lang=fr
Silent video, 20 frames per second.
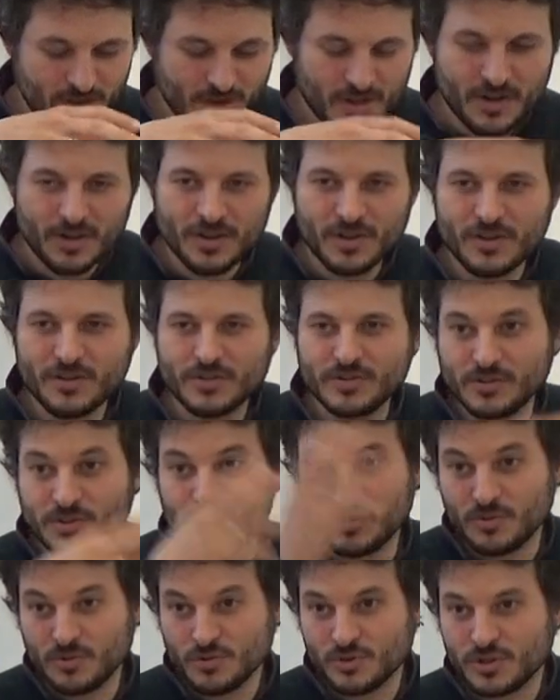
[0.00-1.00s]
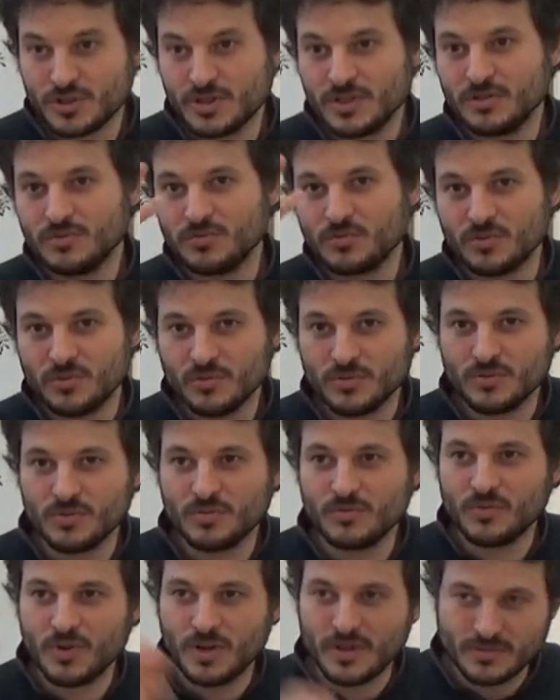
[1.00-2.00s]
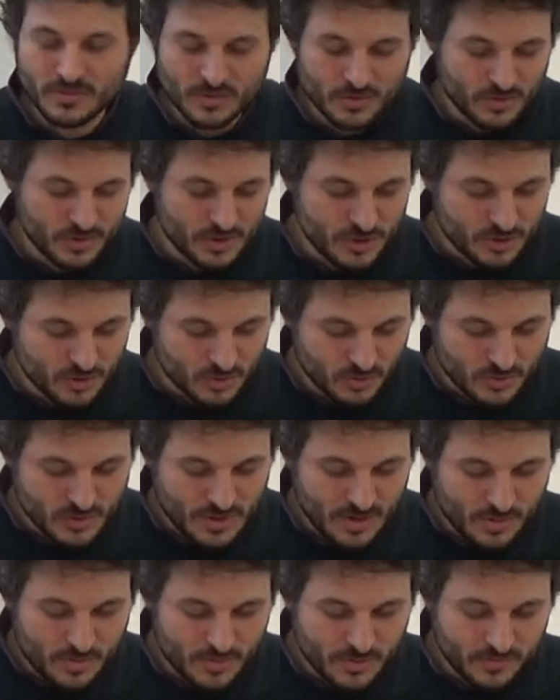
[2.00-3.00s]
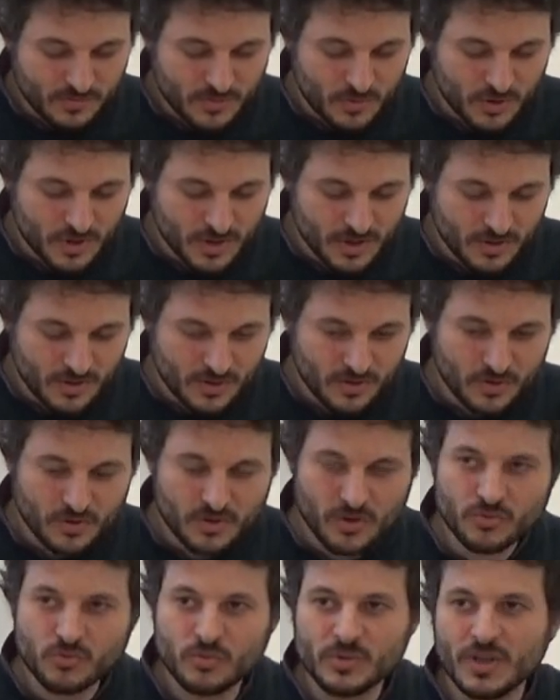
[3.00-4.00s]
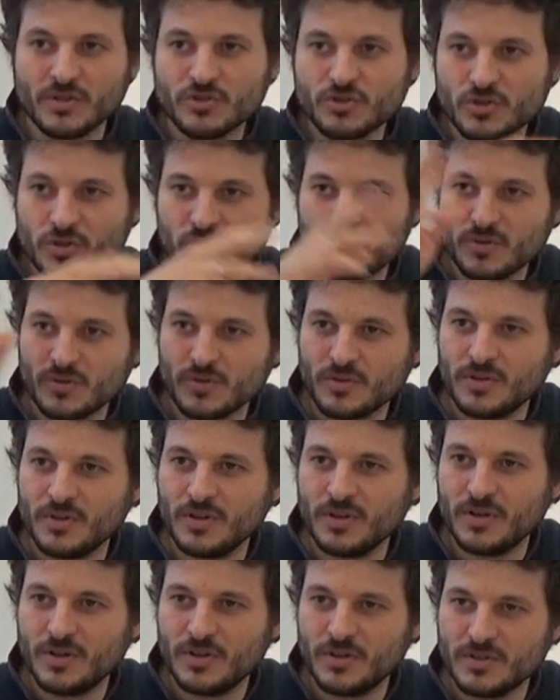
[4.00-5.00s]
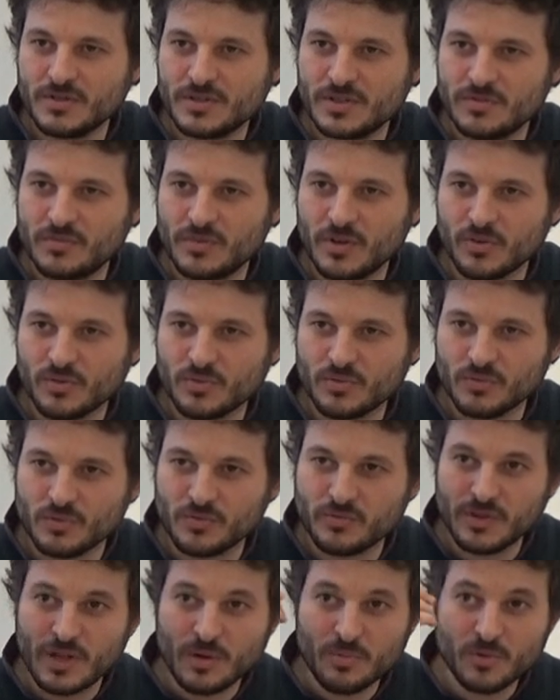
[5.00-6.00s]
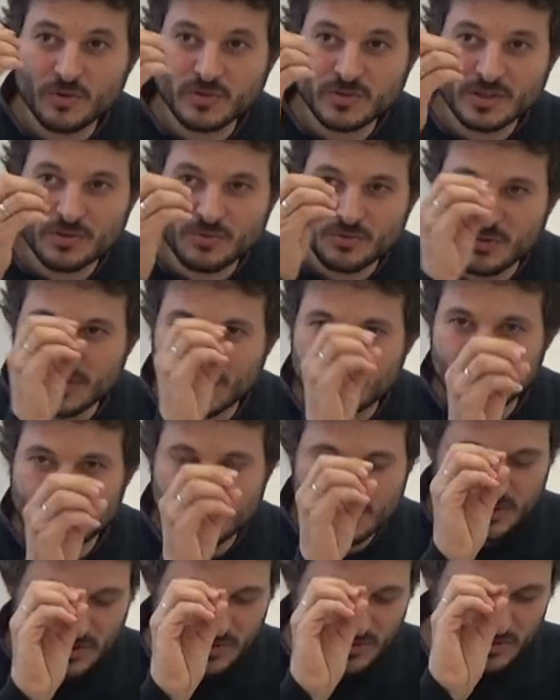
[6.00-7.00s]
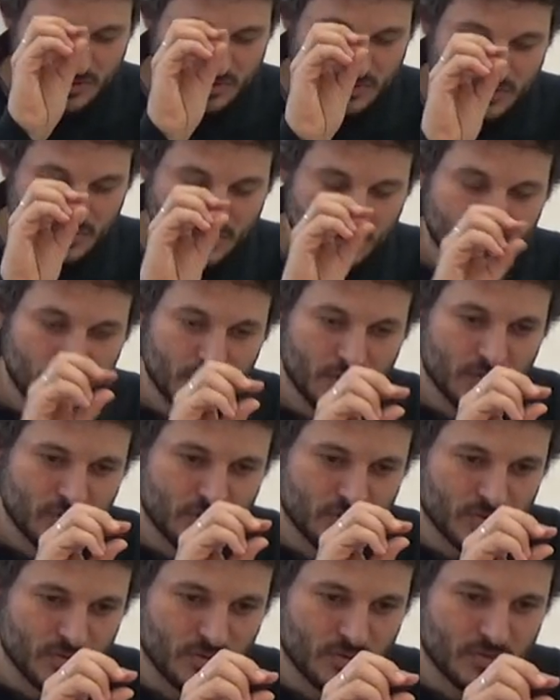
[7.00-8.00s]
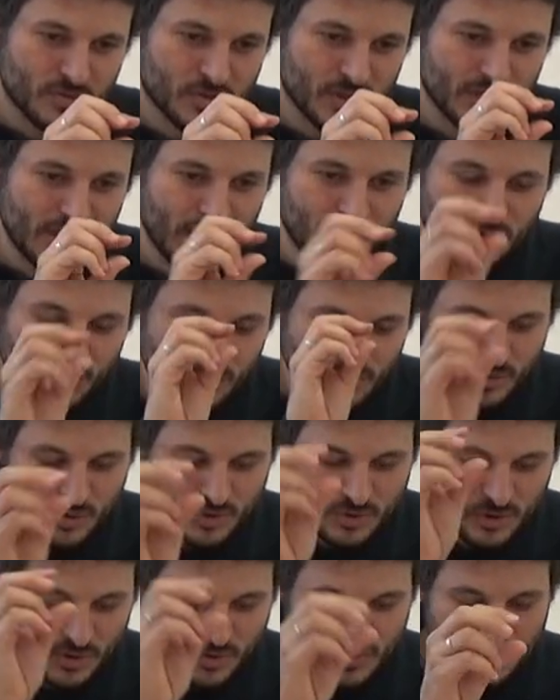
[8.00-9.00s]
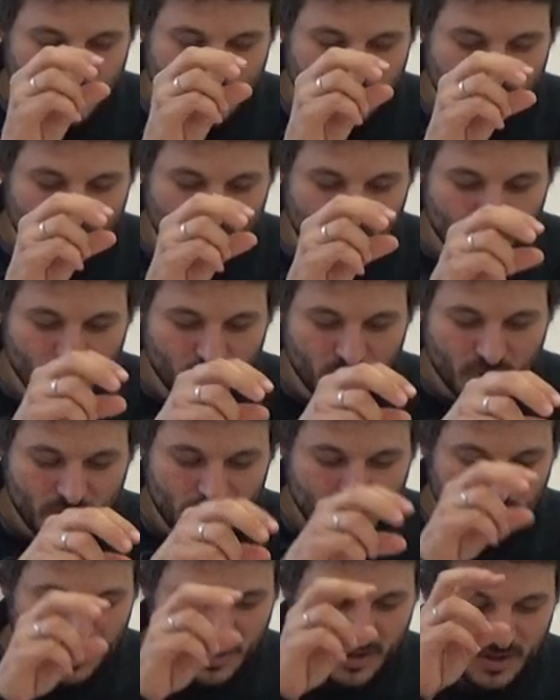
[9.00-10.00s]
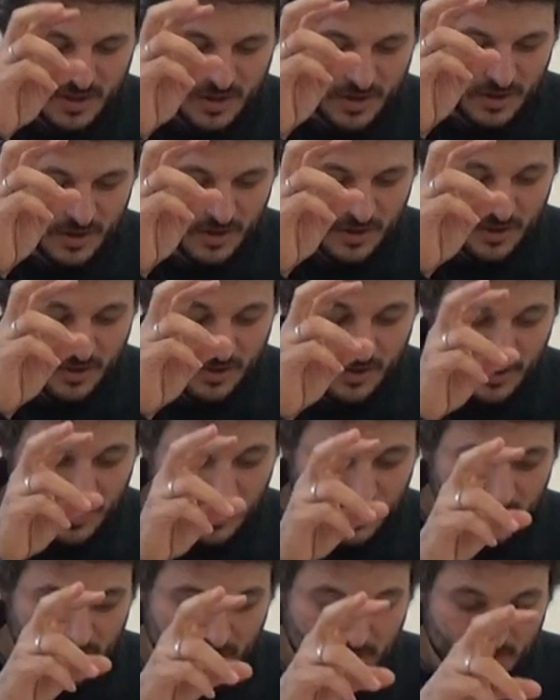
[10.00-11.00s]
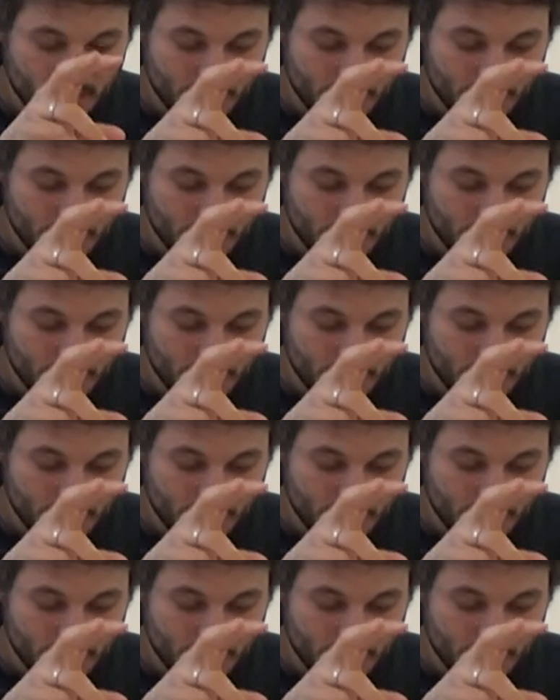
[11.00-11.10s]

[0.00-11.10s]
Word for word: Euh, des théologies ou de, voilà, de religion, ça va m'évoquer encore tout un champ euh, différent. Donc finalement, cette unité de sens, cet atome de sens qu'est le mot, euh,